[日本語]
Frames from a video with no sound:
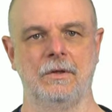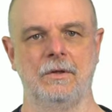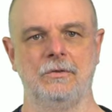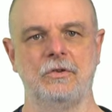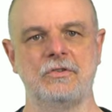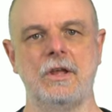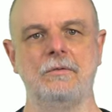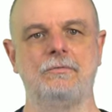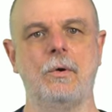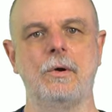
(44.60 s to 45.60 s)
そして、
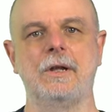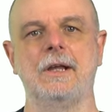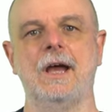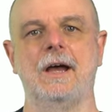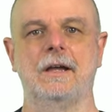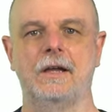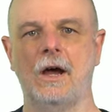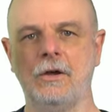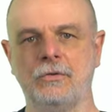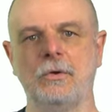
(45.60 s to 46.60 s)
フォーディングが
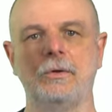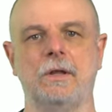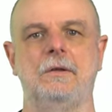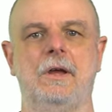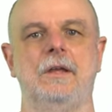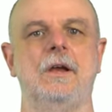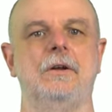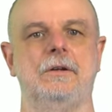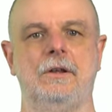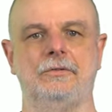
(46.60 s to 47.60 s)
各層でや
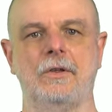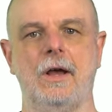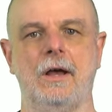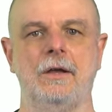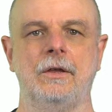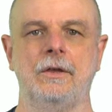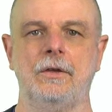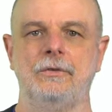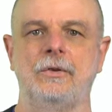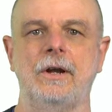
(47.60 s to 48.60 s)
るんですが、
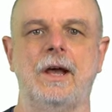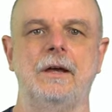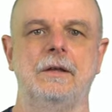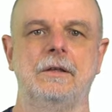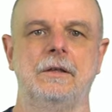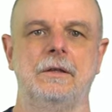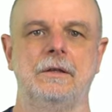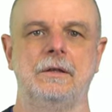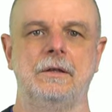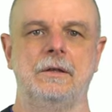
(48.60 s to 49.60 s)
それが
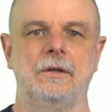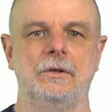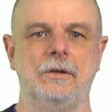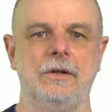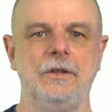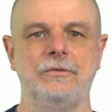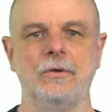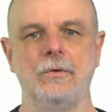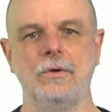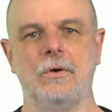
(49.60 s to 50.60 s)
2
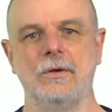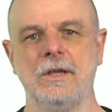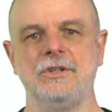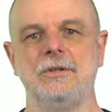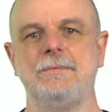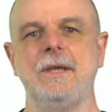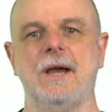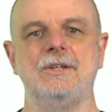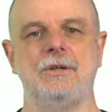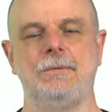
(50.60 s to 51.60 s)
層の EGP、
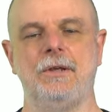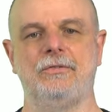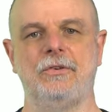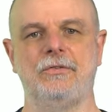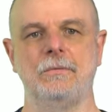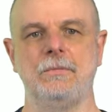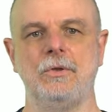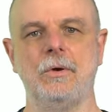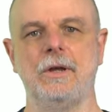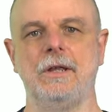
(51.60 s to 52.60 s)
IGP システム
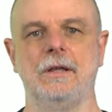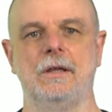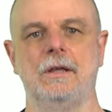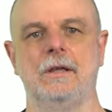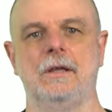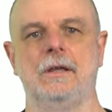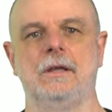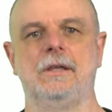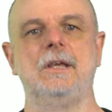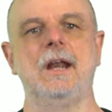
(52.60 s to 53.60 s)
より
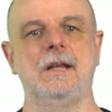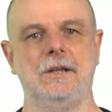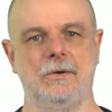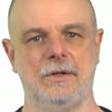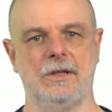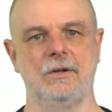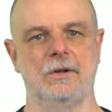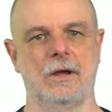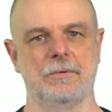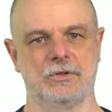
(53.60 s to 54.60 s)
きれいにはできる
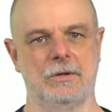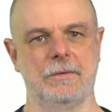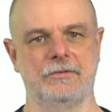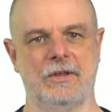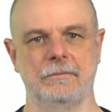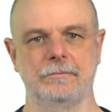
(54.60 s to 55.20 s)
かもしれません。